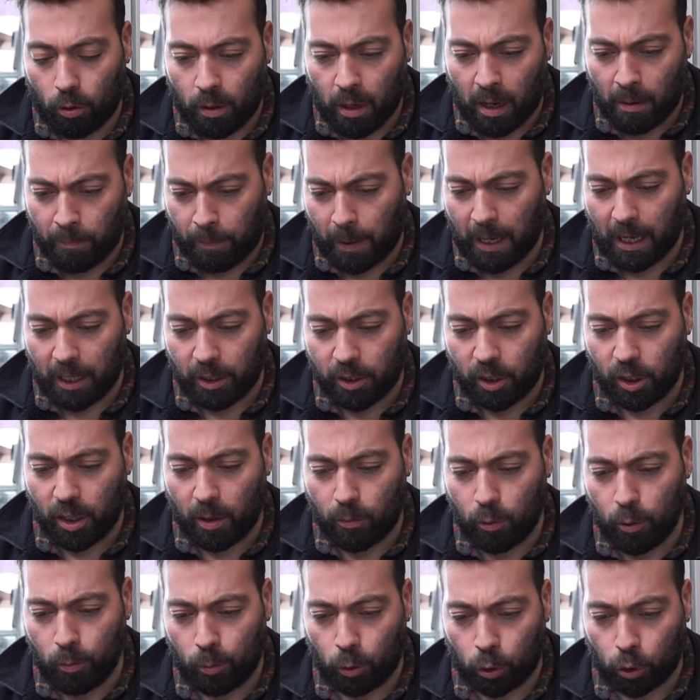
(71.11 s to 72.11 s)
En pahalısı
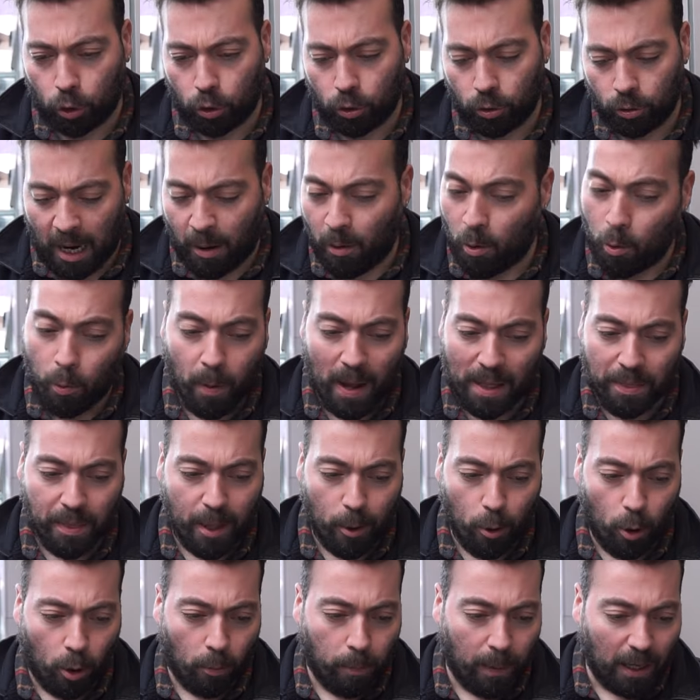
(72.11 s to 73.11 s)
da buymuş. Ama o bende
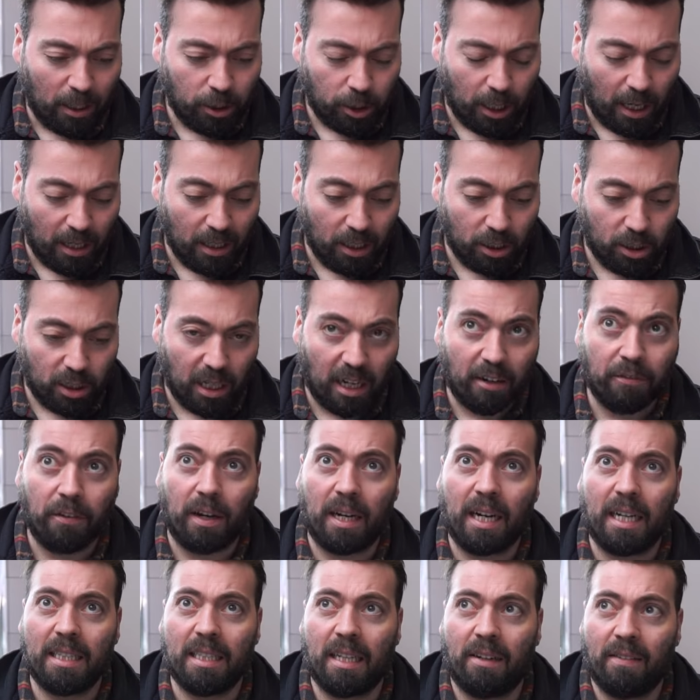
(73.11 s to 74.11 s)
yok. Başlangıçlar
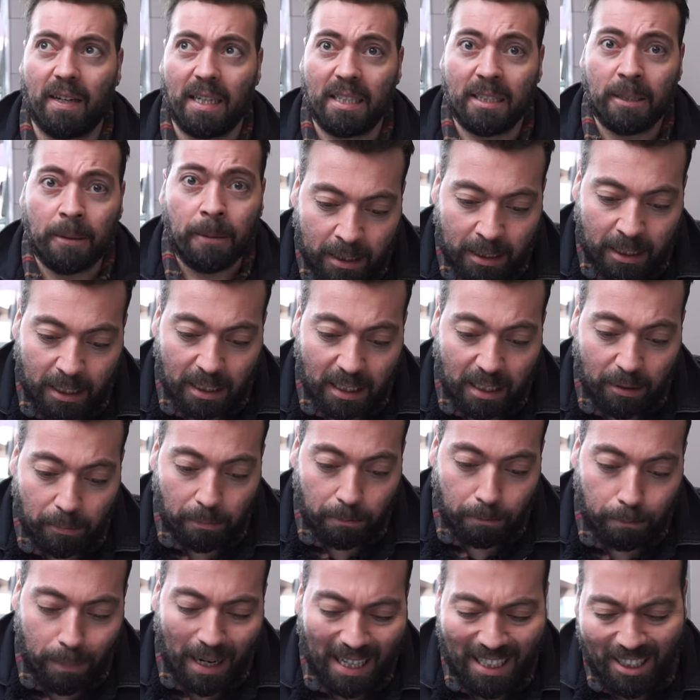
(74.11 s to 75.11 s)
falan da var. Şimdi
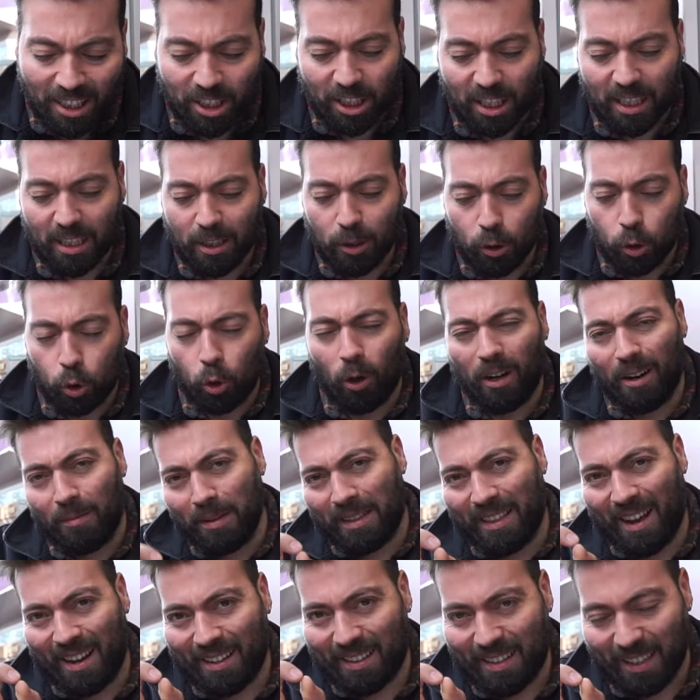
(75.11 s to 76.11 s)
bence şöyle bir
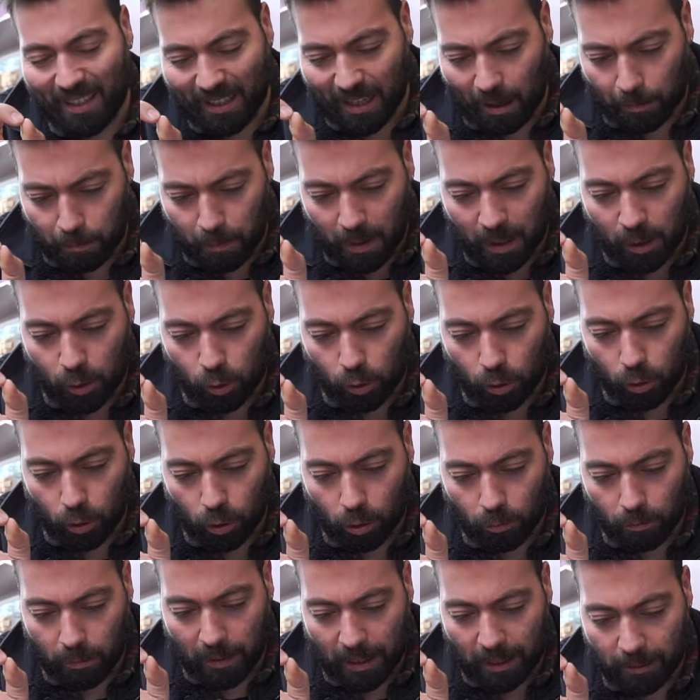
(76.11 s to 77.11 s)
taktik yapmak
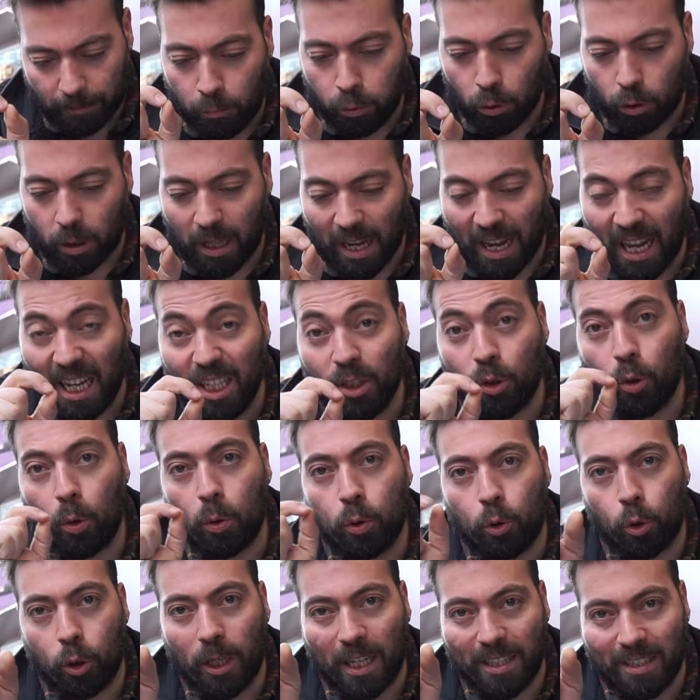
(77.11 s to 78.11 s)
istiyorum ben. Burada en
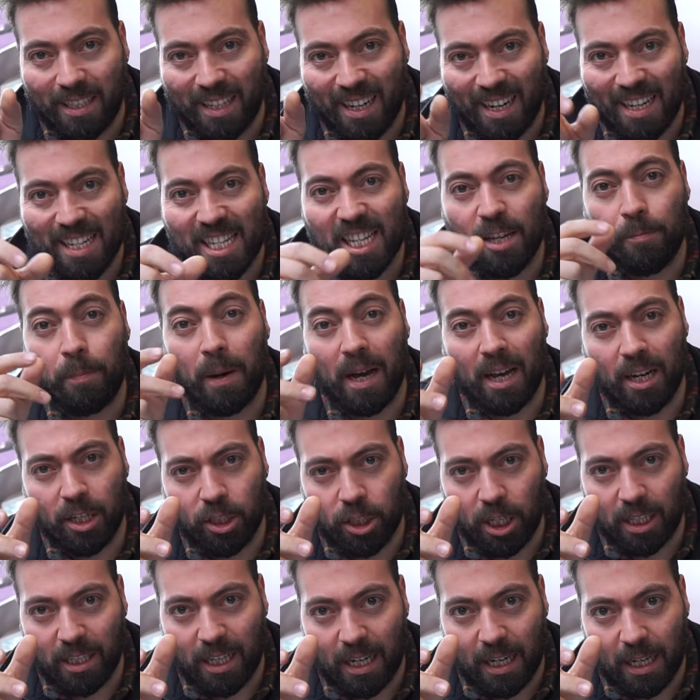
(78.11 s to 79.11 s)
çok tüketilen,
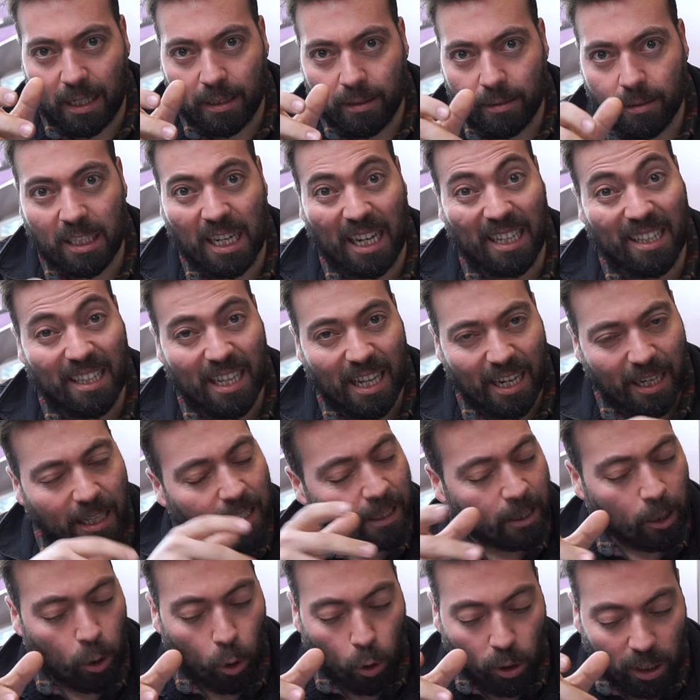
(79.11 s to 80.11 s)
sipariş edilen,
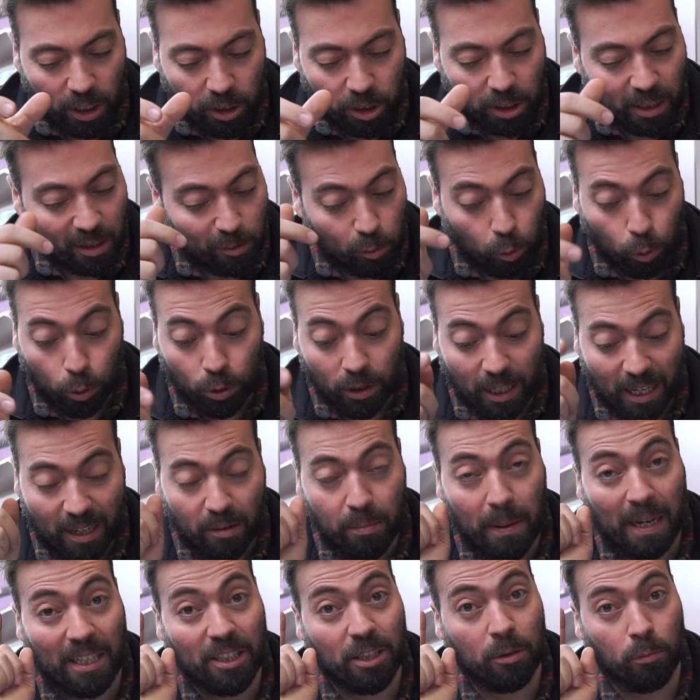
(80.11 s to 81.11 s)
kendilerinin de öne çıkan
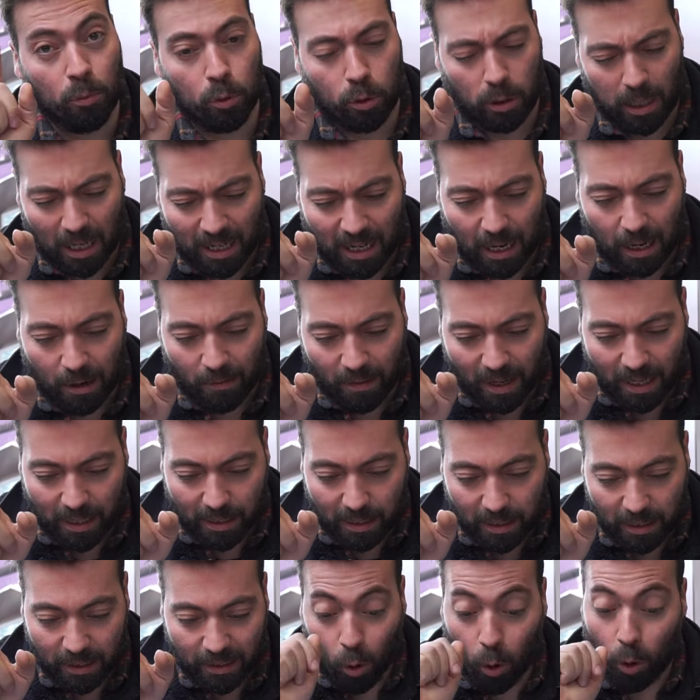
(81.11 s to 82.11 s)
ürünleri bence mutlaka
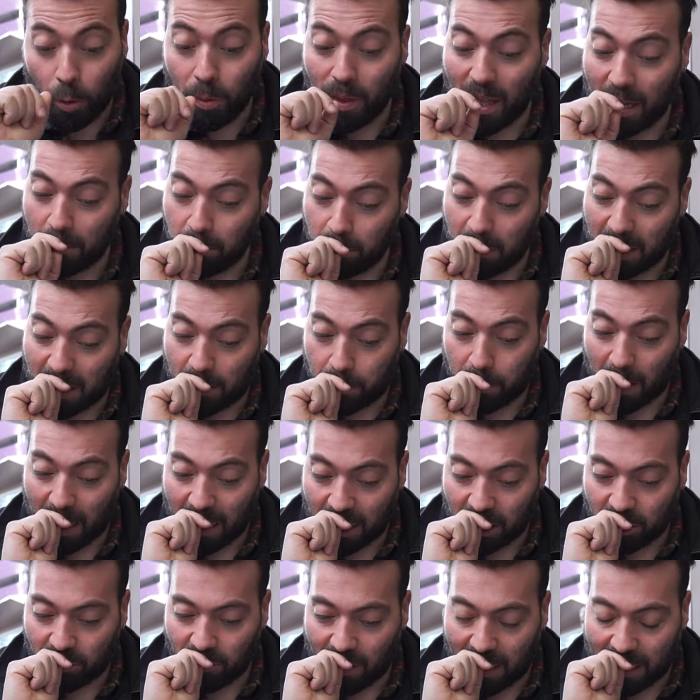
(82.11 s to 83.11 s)
vardır. Ondan mı
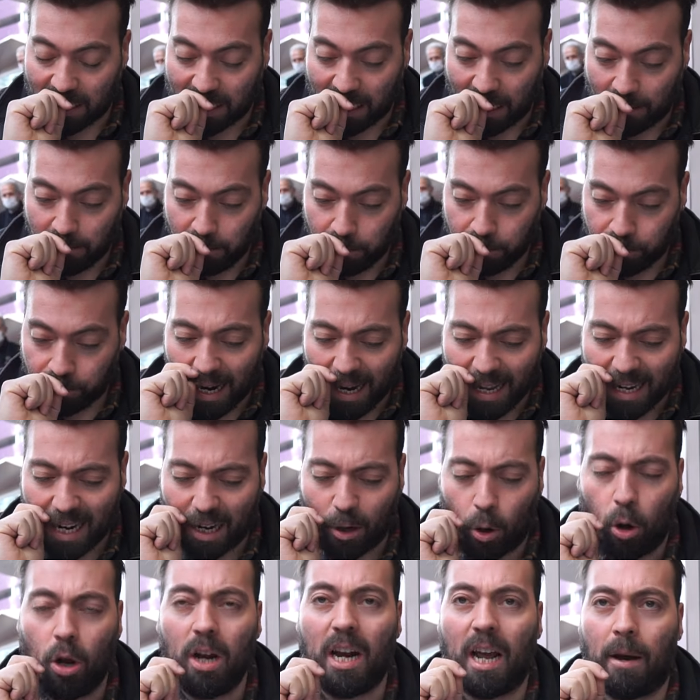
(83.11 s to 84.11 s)
sipariş versem?
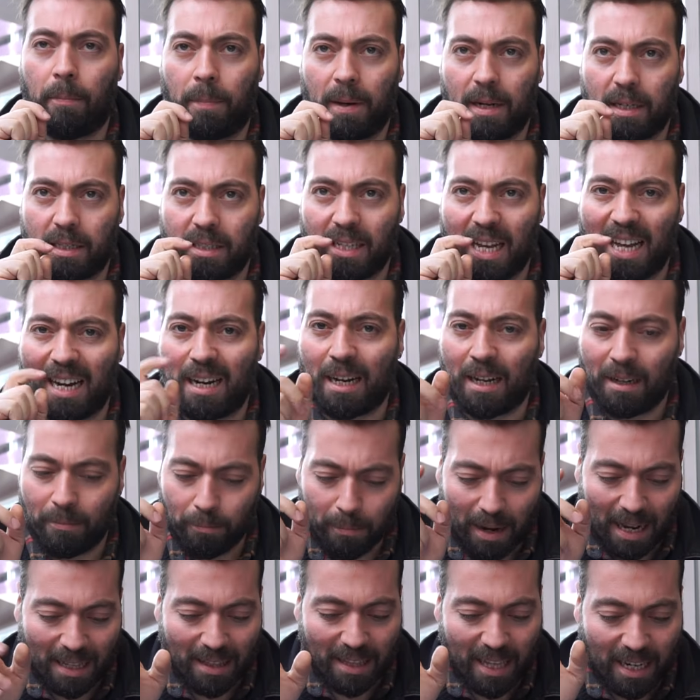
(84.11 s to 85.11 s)
Aynen öyle yaparız. Hani
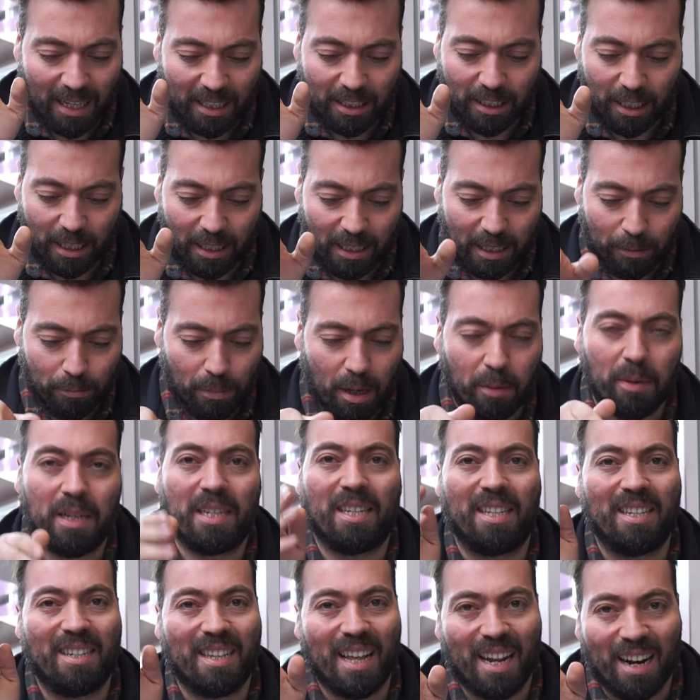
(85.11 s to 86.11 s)
ben direkt şey diyeyim baba
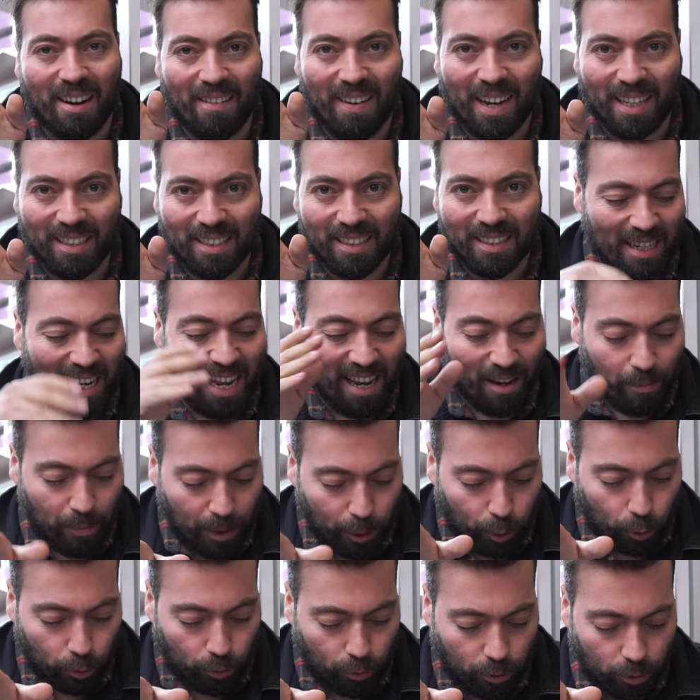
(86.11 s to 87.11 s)
sizde ne var? Neyi
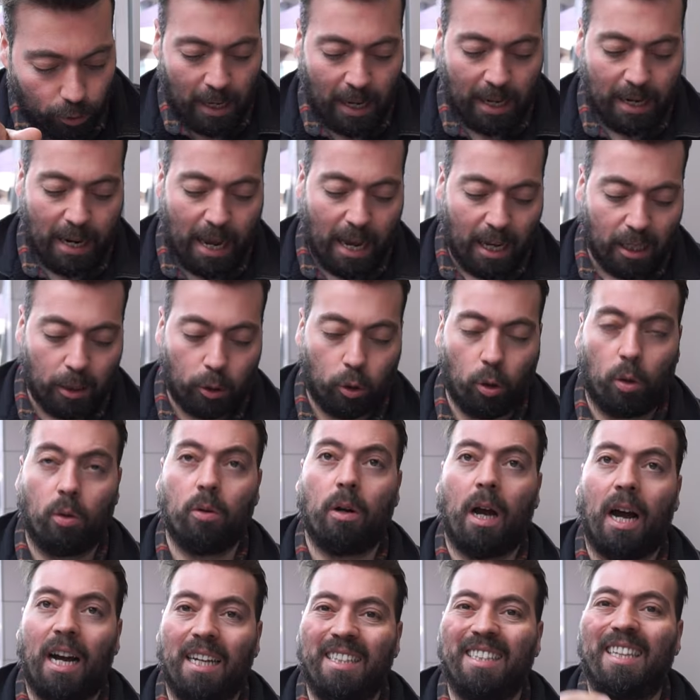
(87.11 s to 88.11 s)
meşhur? Hani en çok
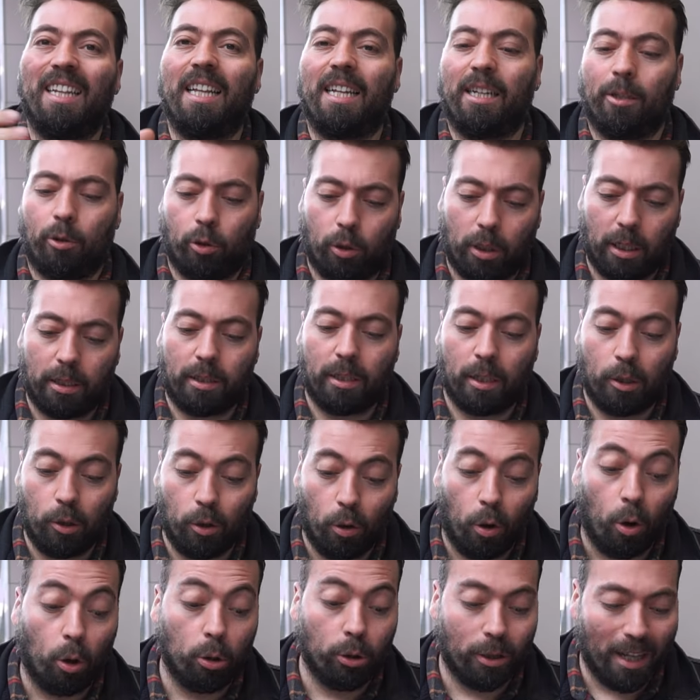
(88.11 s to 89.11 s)
hangileri
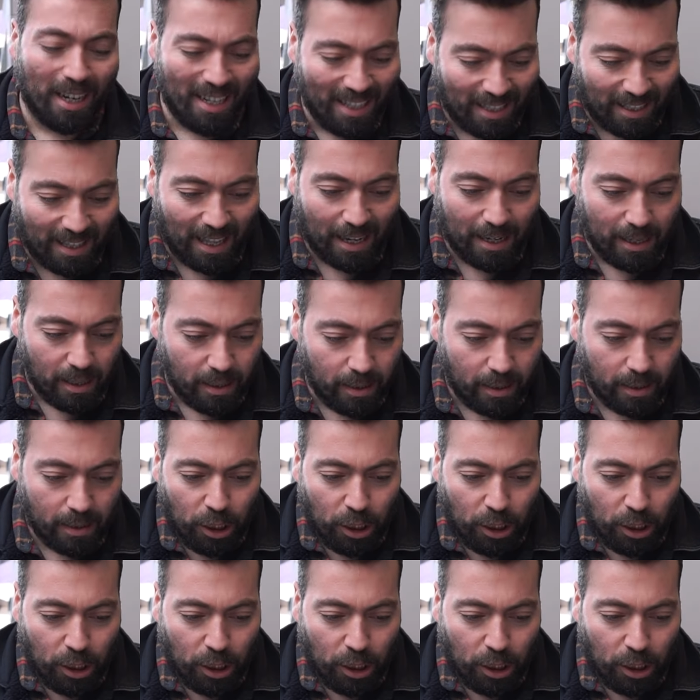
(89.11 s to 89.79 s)
tüketiliyor? Ondan isteriz.